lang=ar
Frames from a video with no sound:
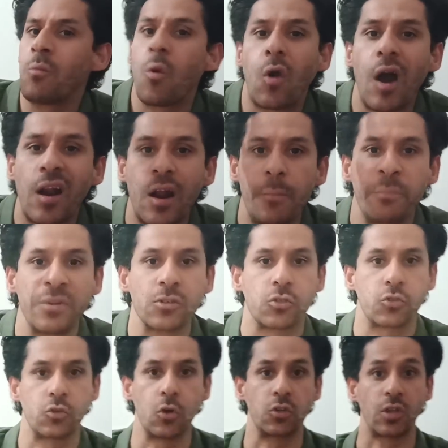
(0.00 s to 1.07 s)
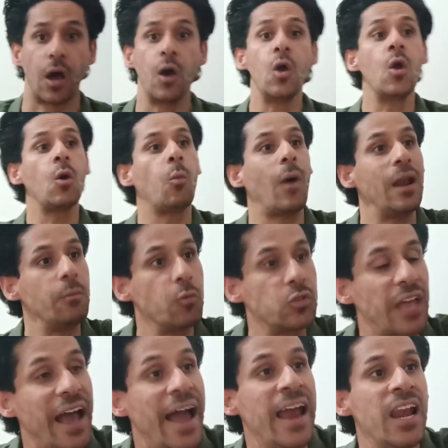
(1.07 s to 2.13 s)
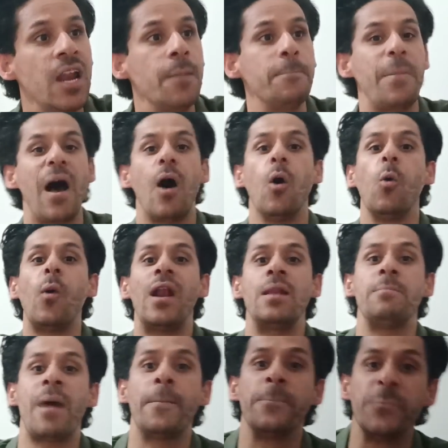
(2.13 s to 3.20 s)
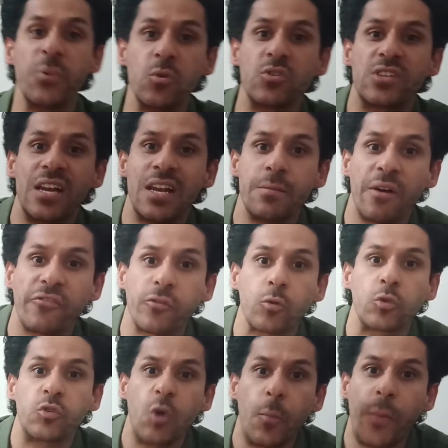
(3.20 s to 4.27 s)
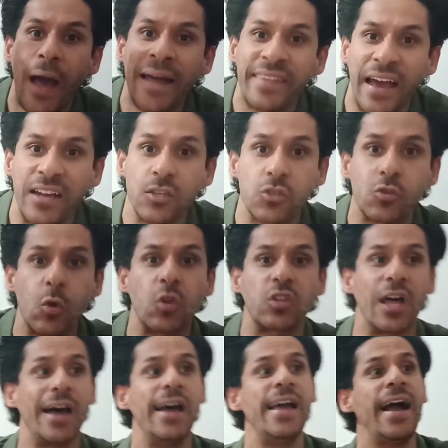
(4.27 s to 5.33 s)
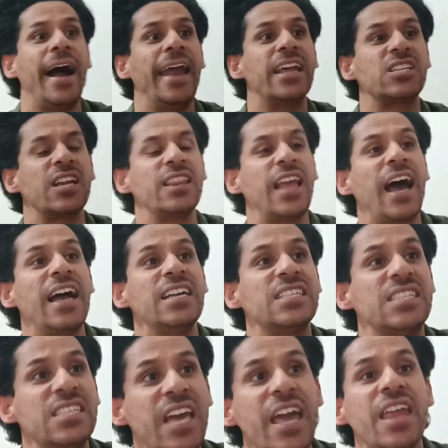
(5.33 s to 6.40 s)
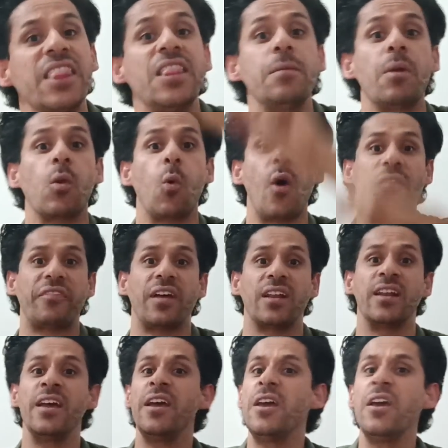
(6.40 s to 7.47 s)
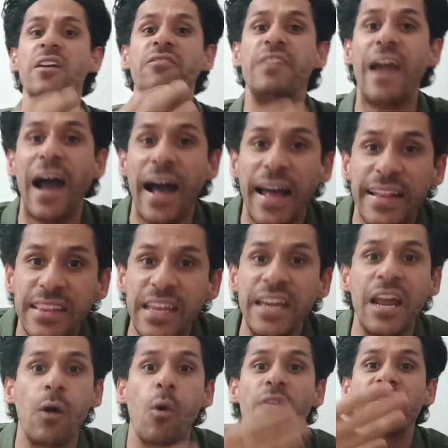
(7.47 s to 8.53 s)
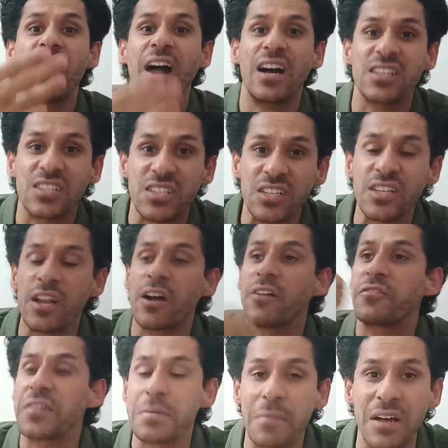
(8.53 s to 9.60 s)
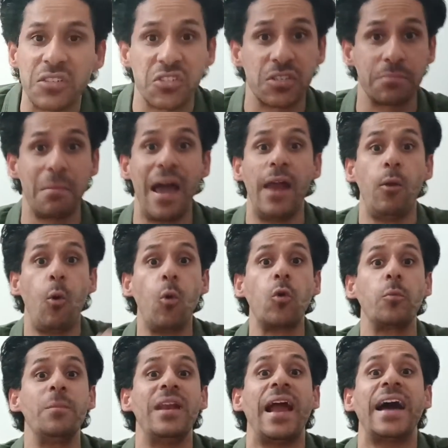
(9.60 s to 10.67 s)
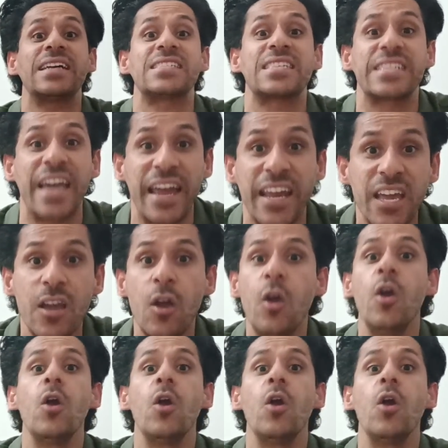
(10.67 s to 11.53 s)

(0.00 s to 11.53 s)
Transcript: المقرب من السلطة والمتعلم بقى هو المنبوذ اللي مفروض يبعد عن السلطة علشان ده عايز يهدم الوطن في عهدنا وفي عصرنا في مصر مع الحكم العسكري